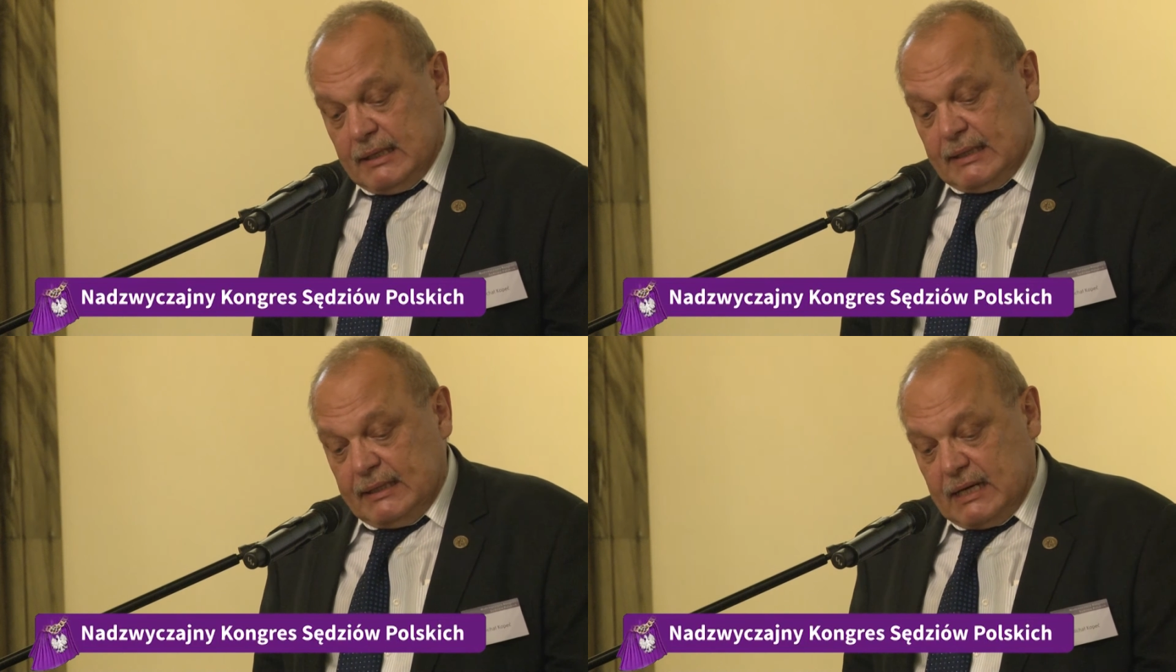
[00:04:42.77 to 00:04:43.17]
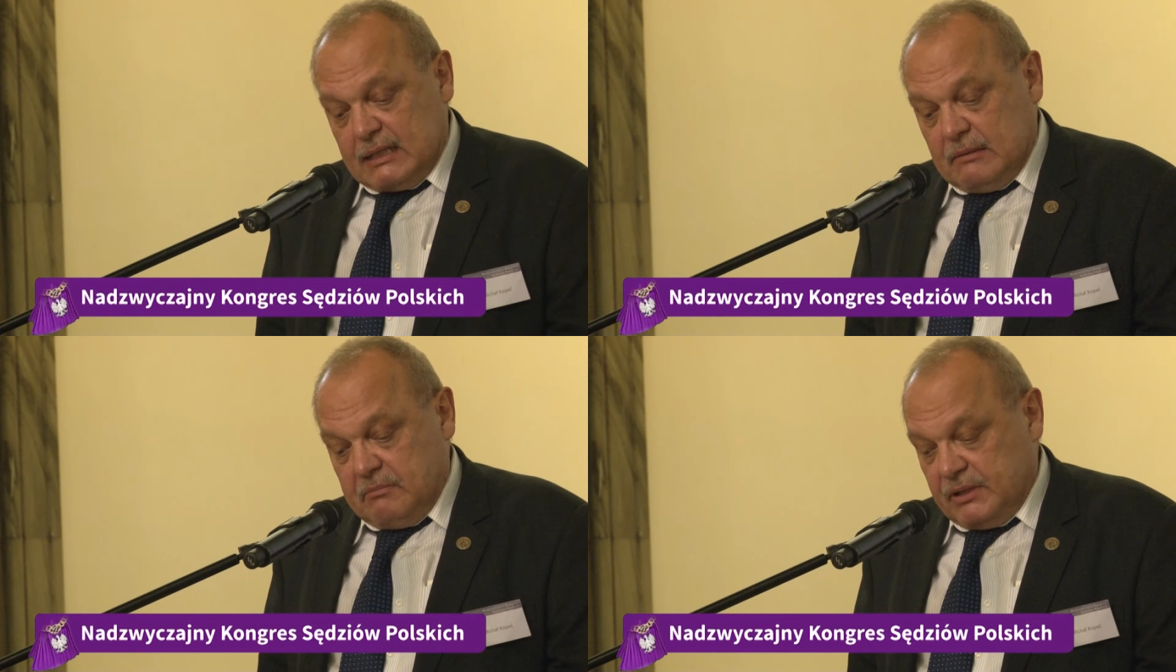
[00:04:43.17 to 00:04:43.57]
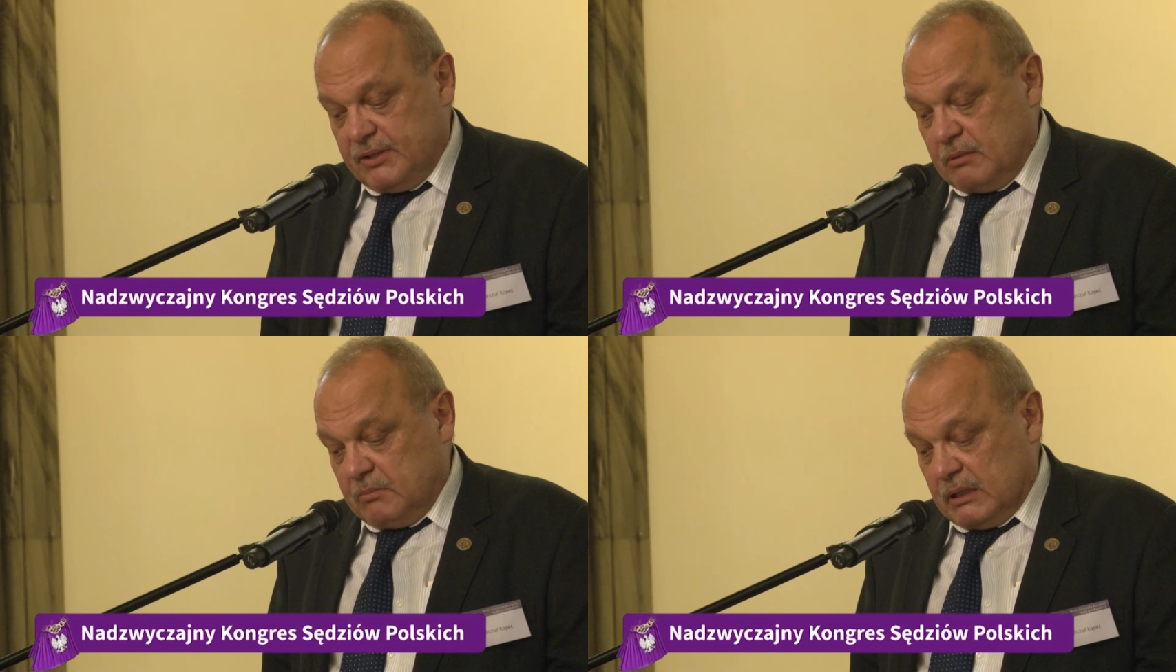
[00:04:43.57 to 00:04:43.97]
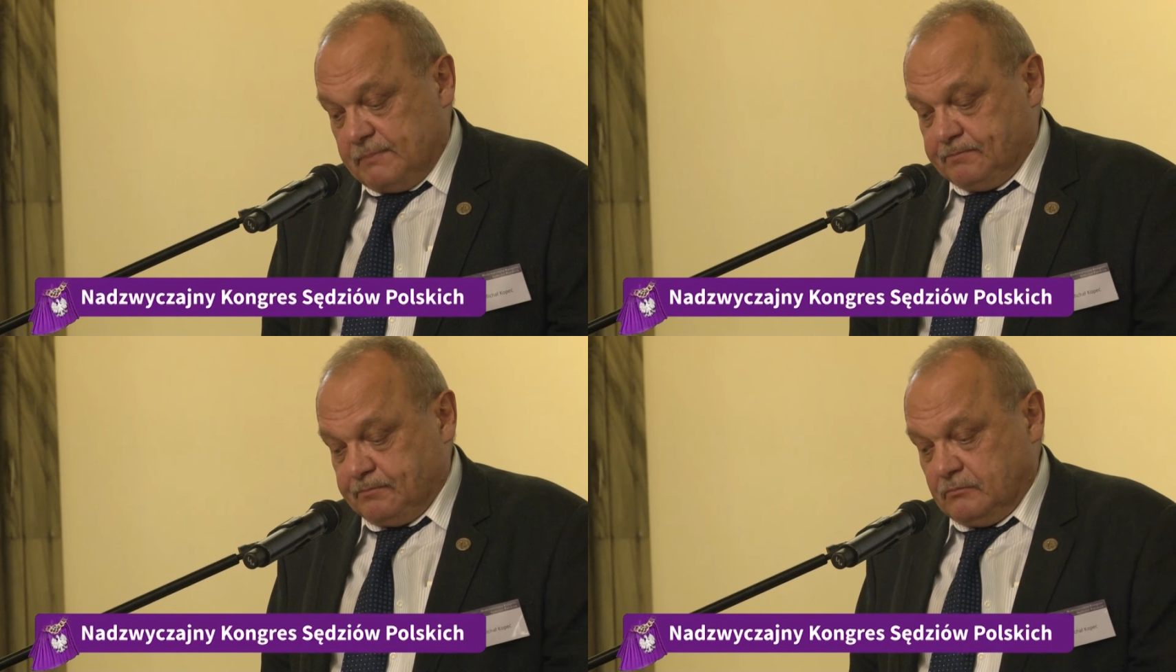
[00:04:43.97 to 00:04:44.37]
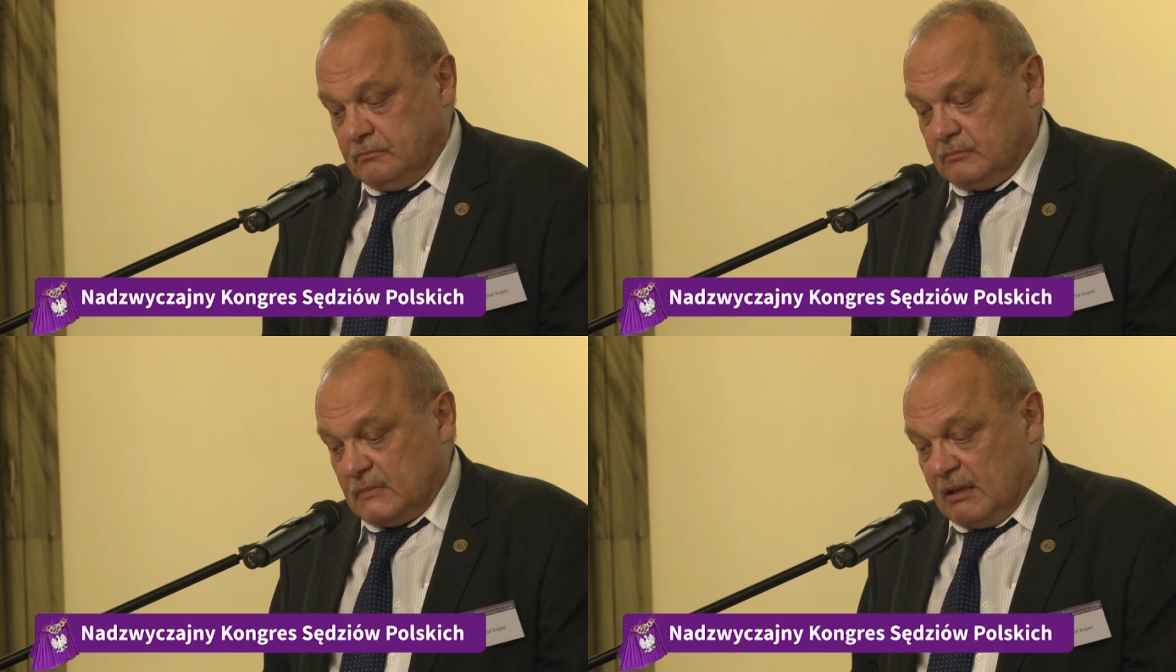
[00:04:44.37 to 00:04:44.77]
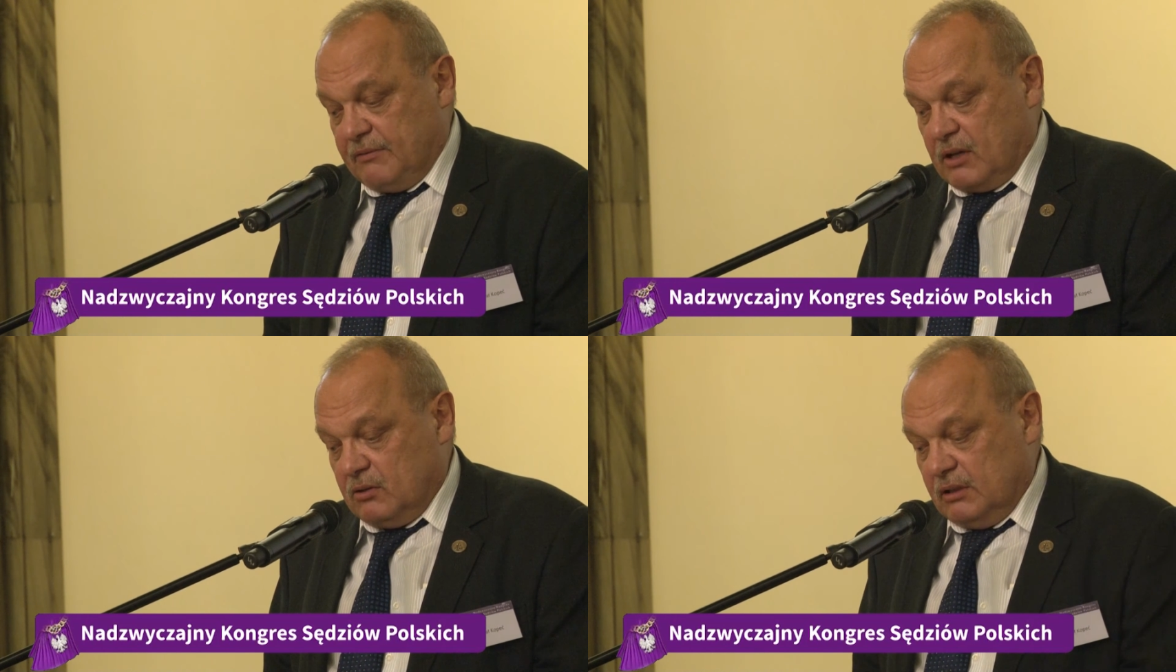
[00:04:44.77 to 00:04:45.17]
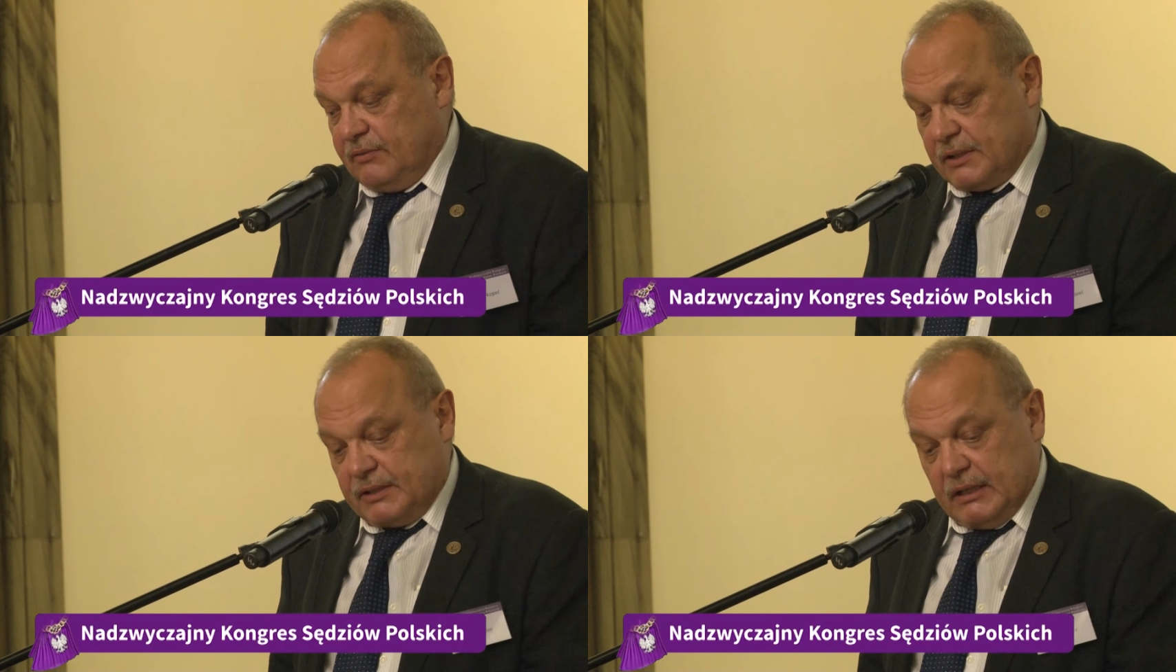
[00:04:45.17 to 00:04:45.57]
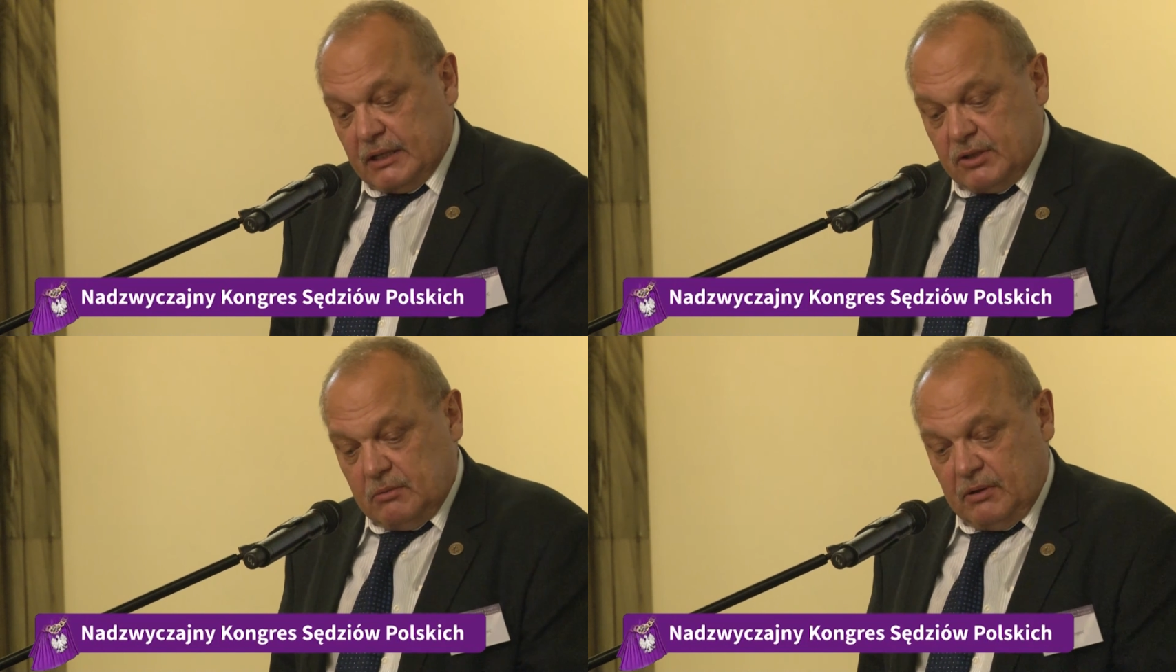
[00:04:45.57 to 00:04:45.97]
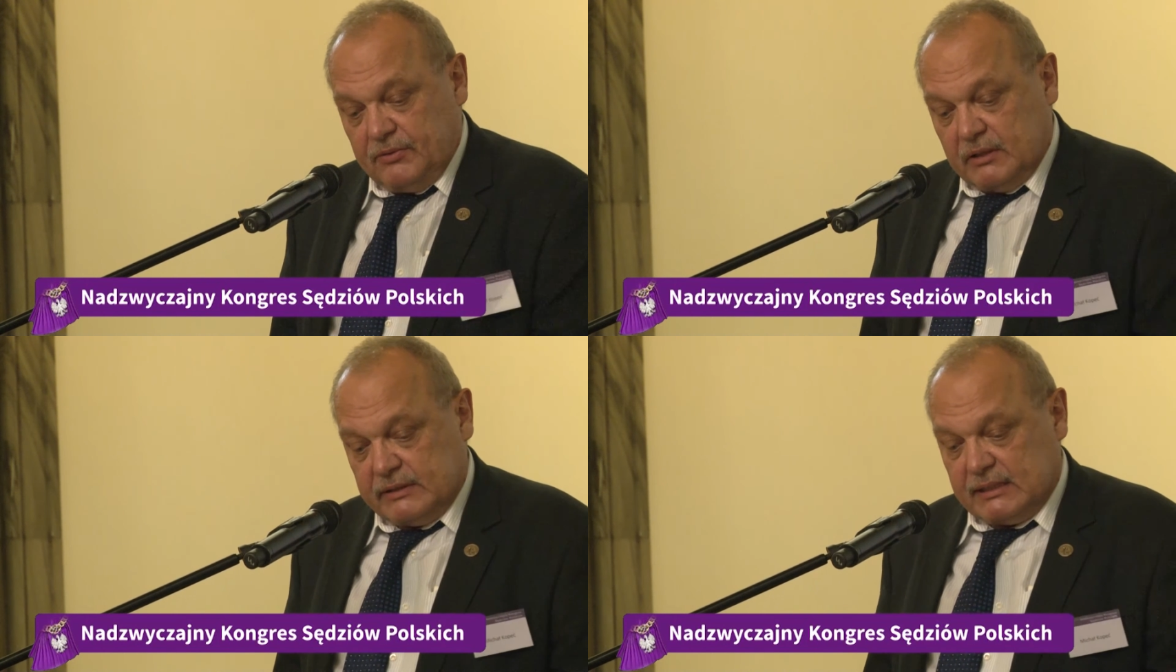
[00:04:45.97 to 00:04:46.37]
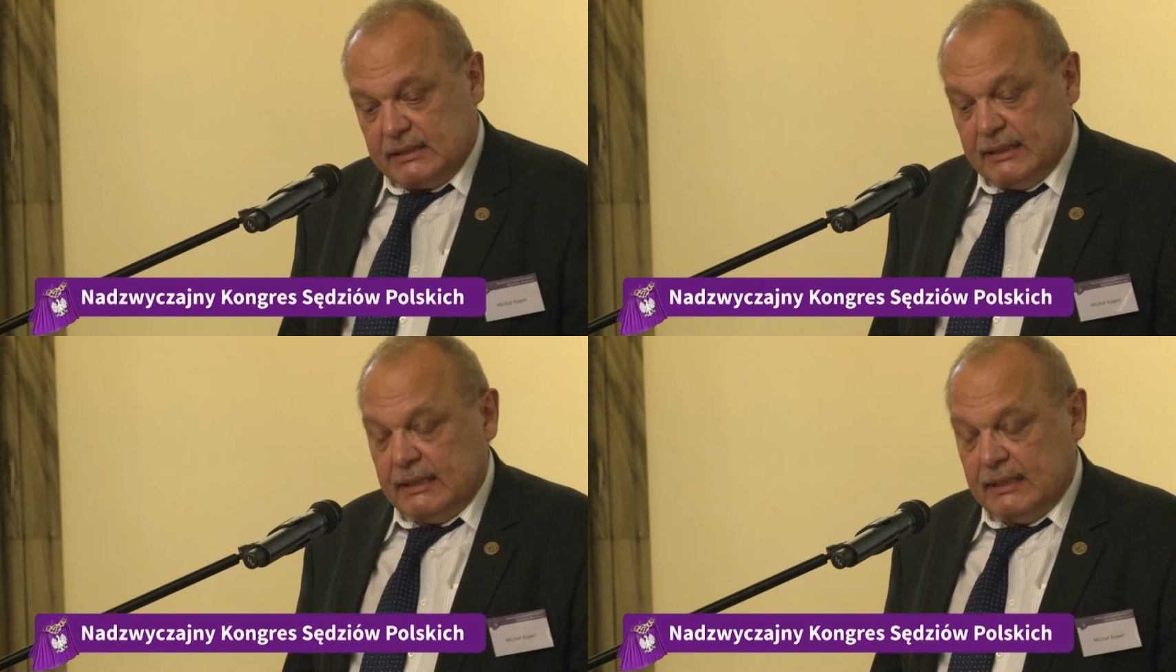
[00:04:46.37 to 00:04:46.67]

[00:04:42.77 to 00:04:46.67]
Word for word: jak będziemy mm, wykonywać te nasze obowiązki.